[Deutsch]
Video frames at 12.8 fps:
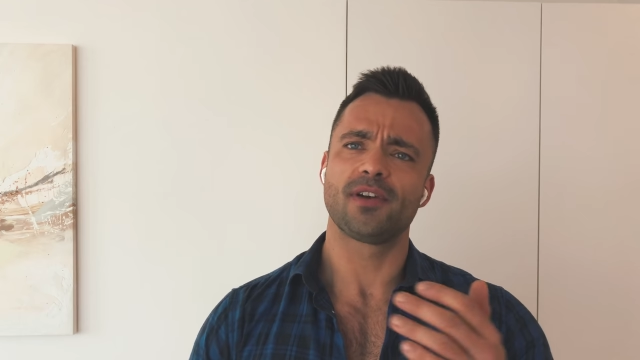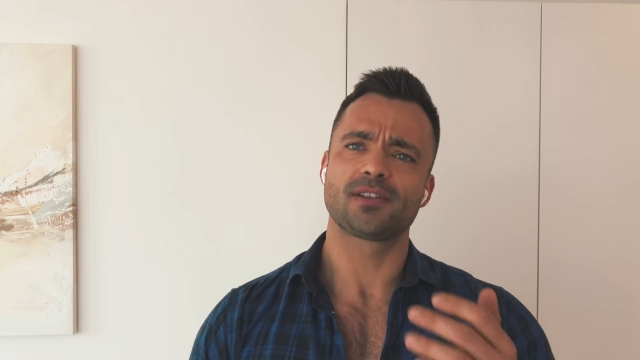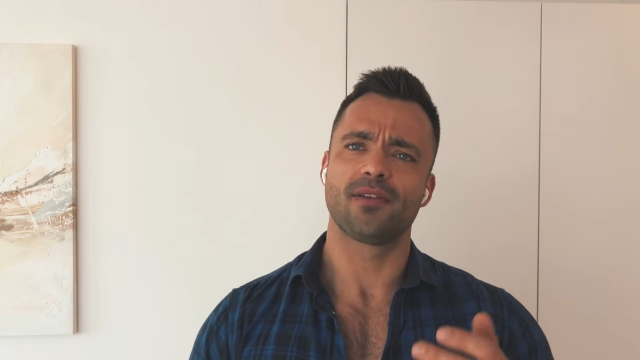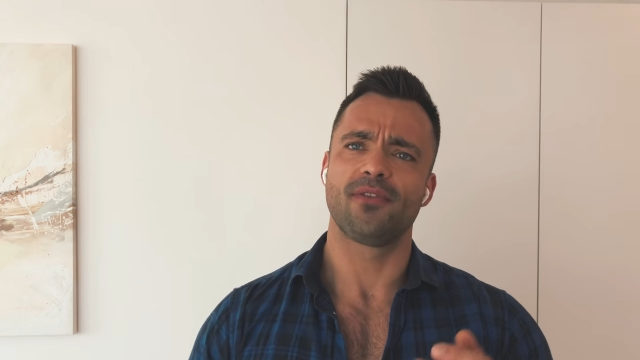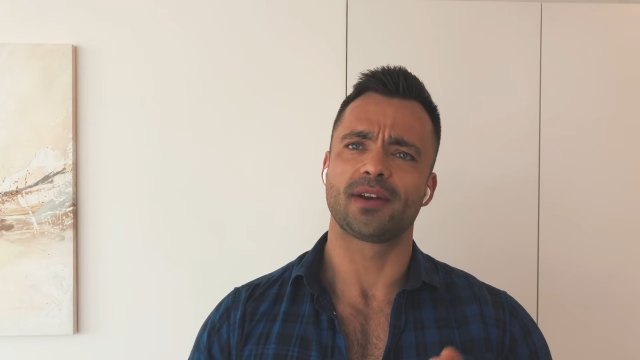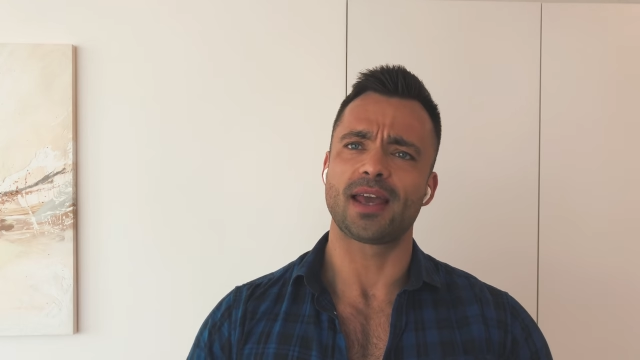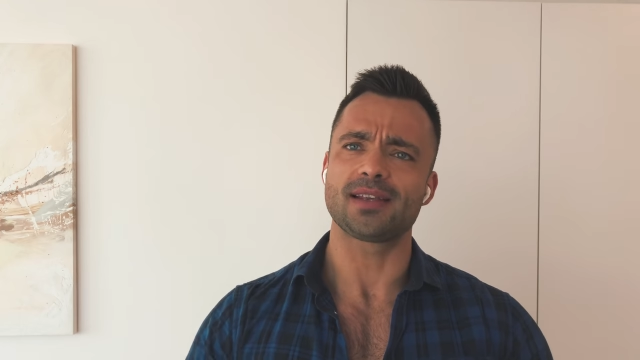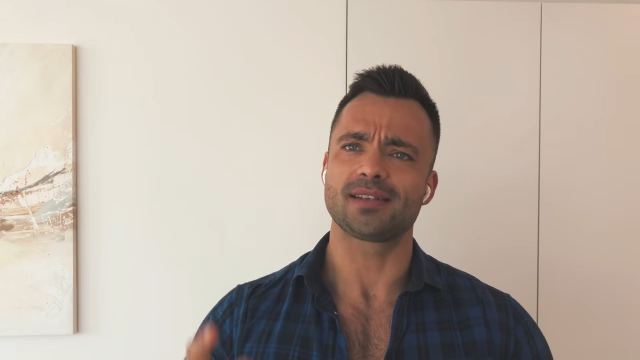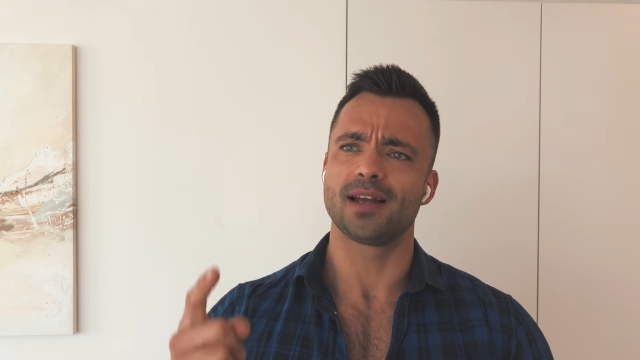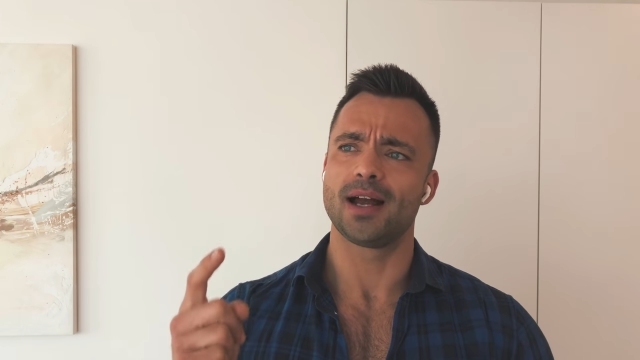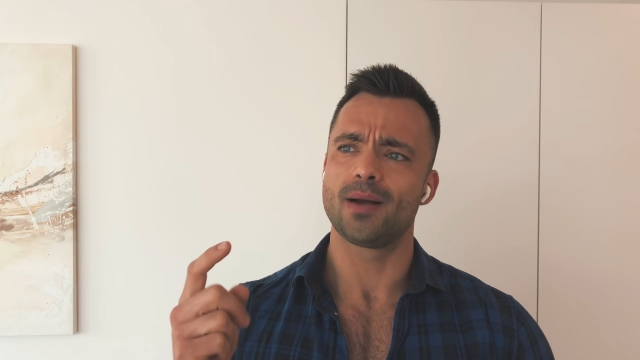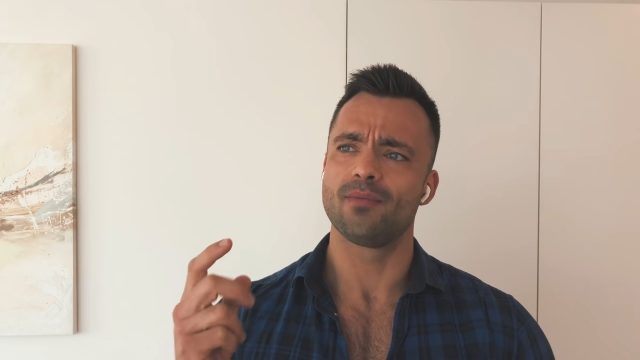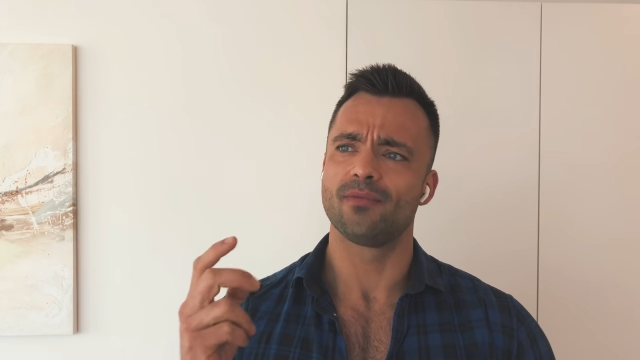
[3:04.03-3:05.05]
was wir
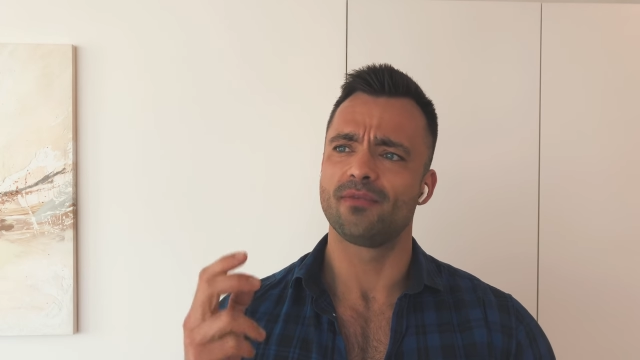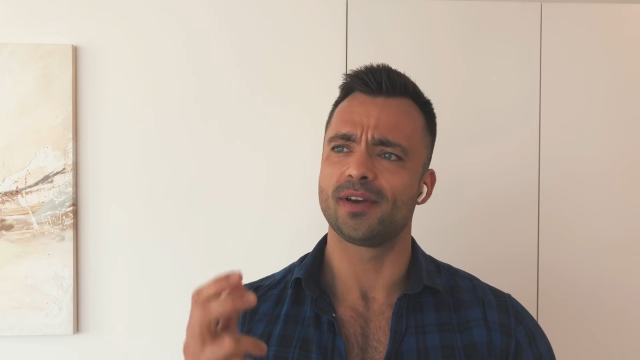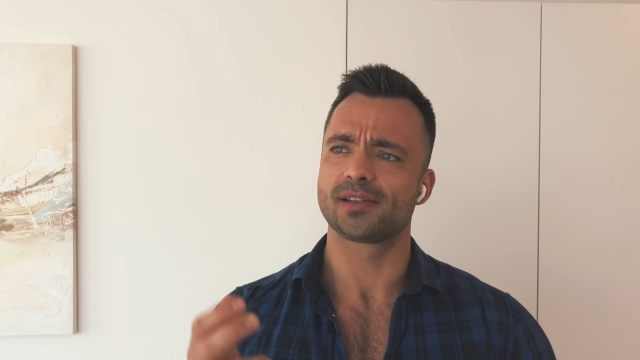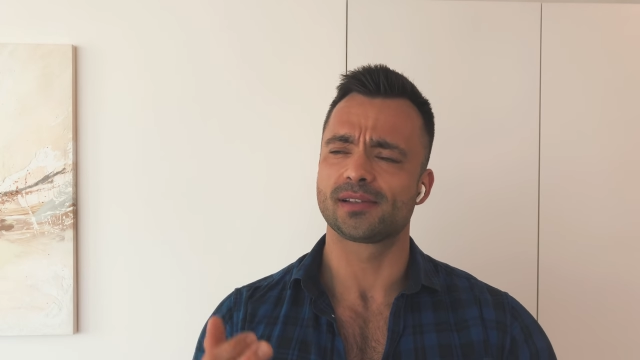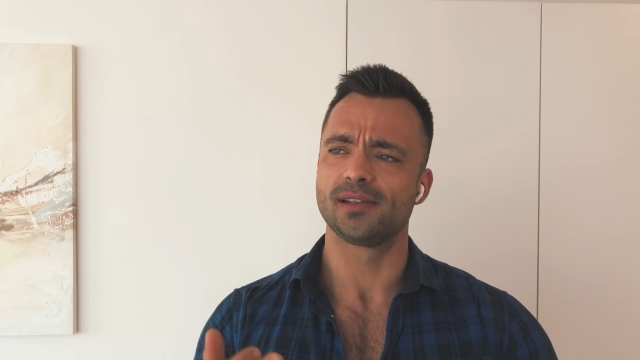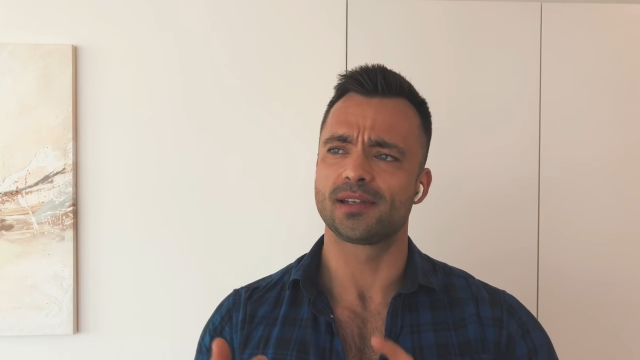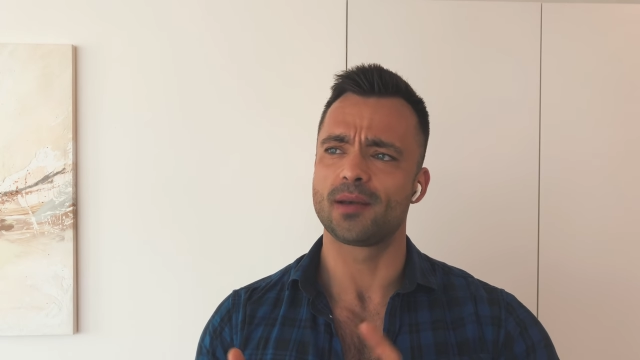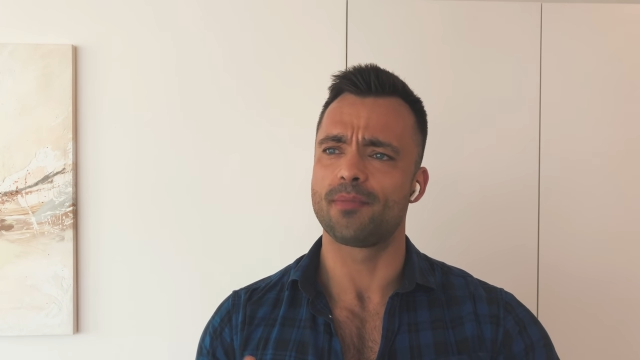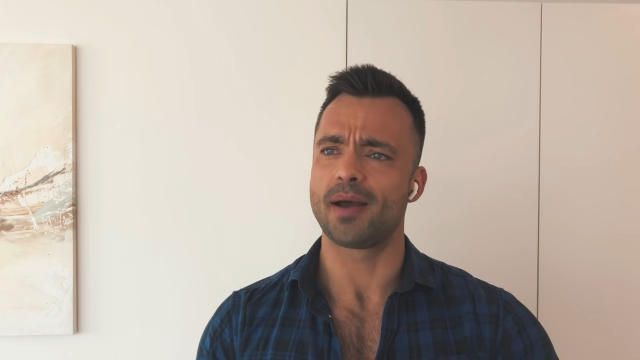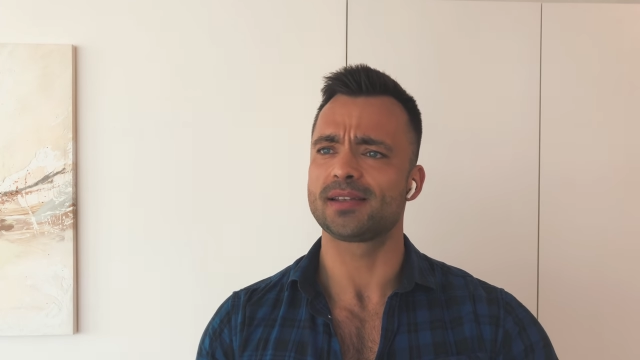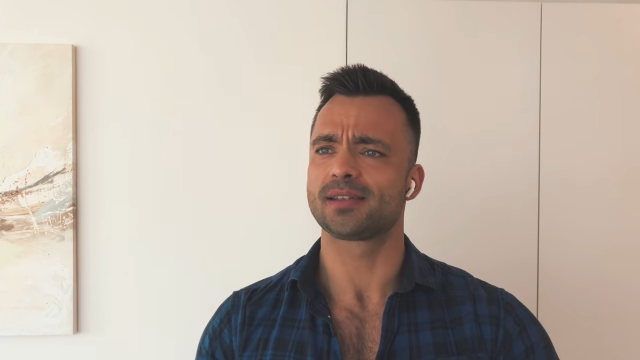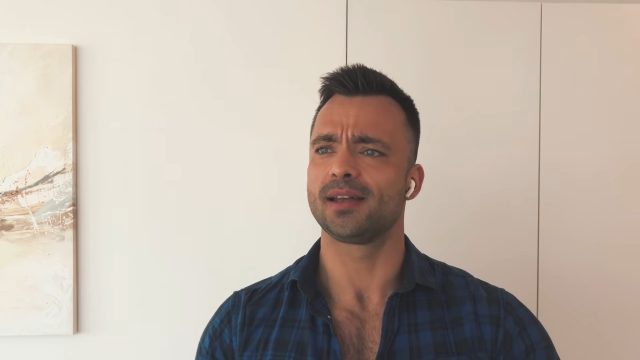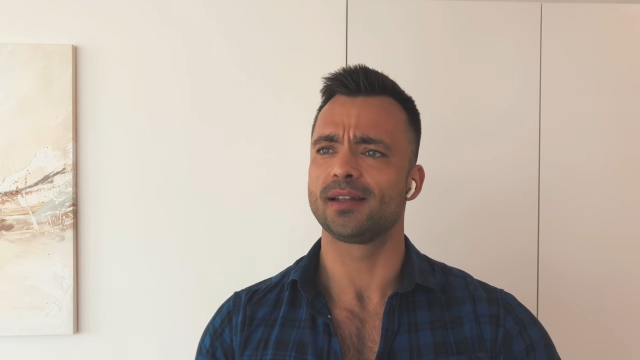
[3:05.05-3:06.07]
vergessen haben, was nicht
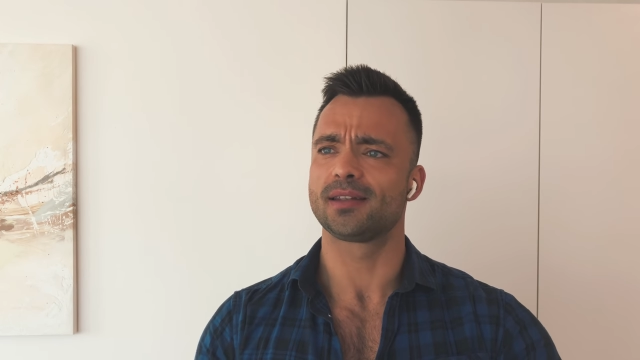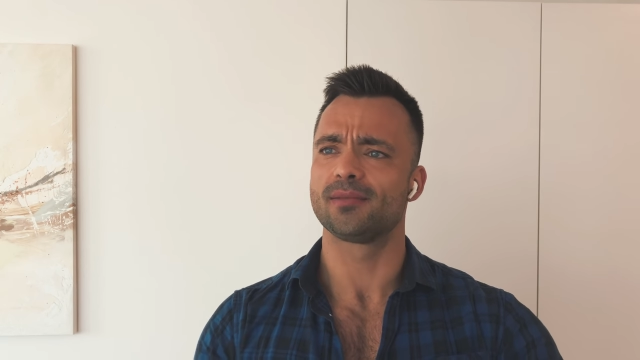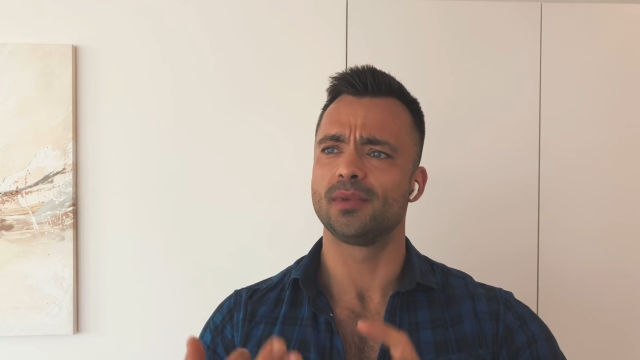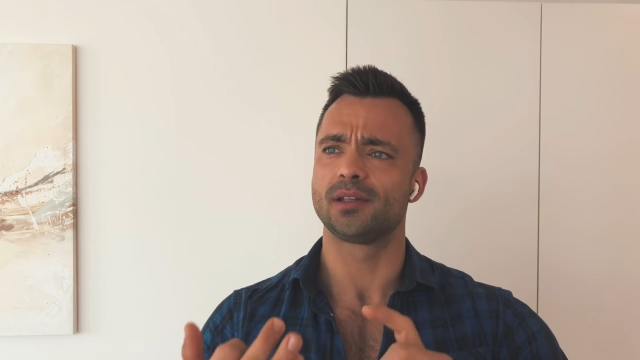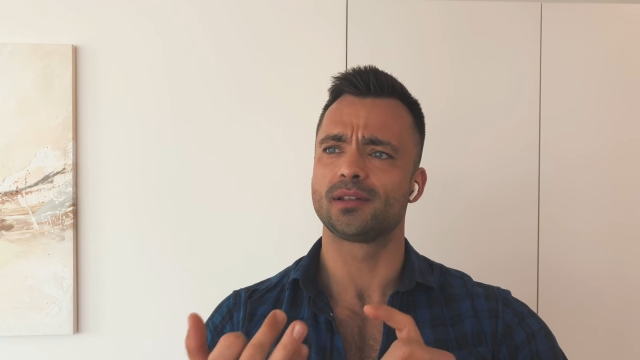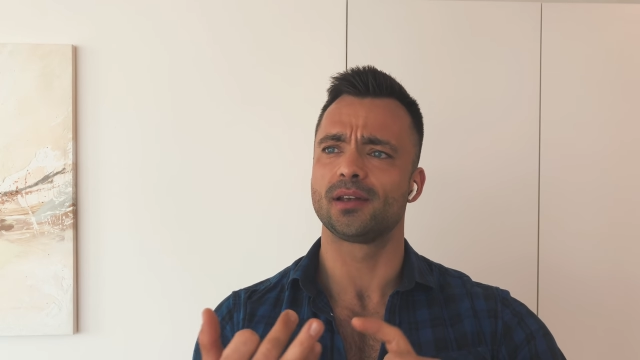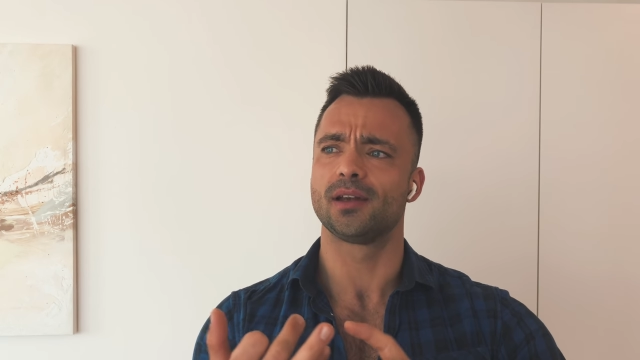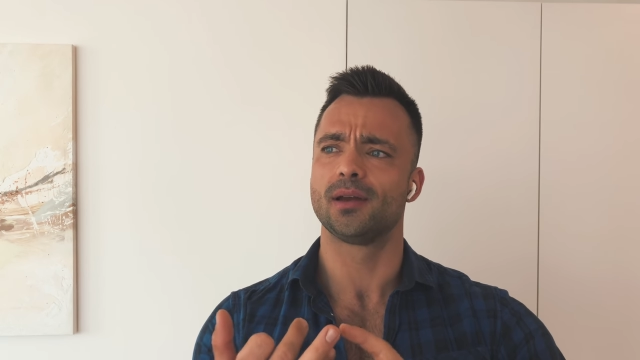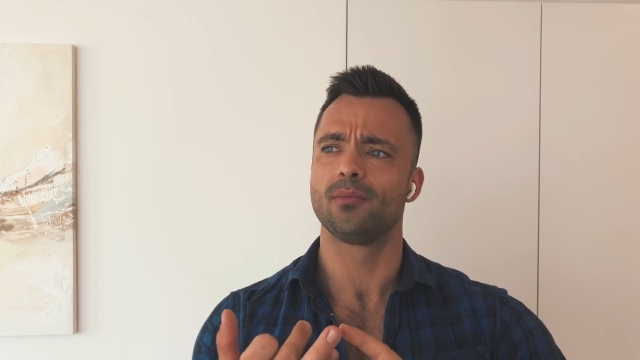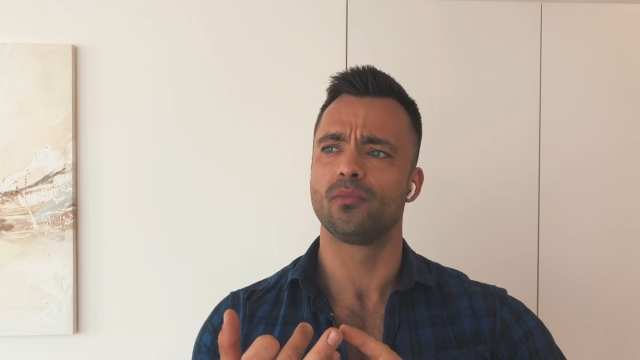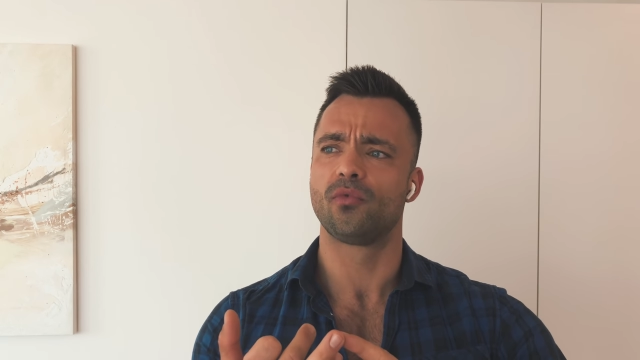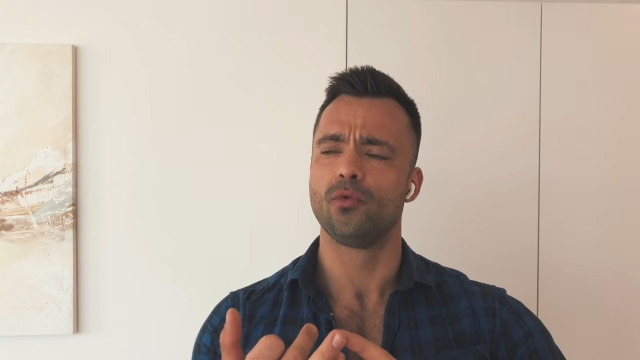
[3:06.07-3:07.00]
gepasst hat mit ähm,